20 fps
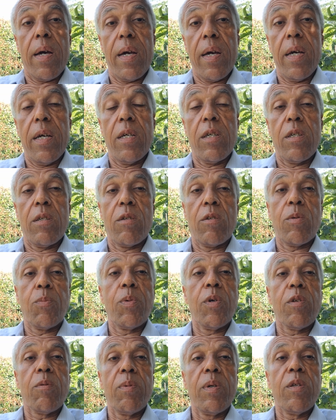et je
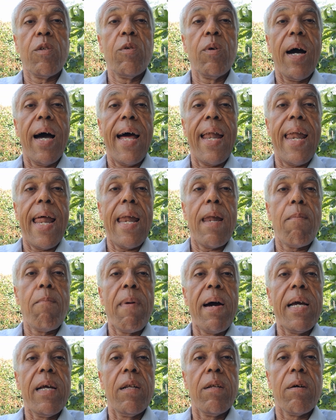pense bien sûr à
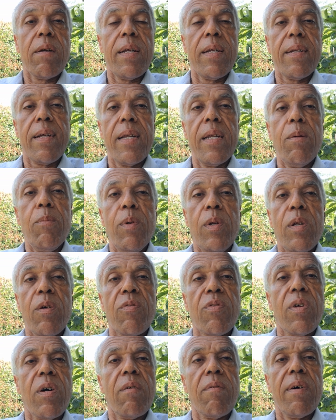l'Allemagne dans les années
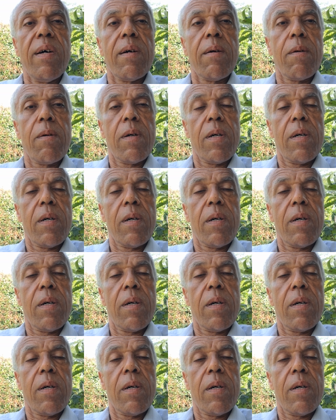1920.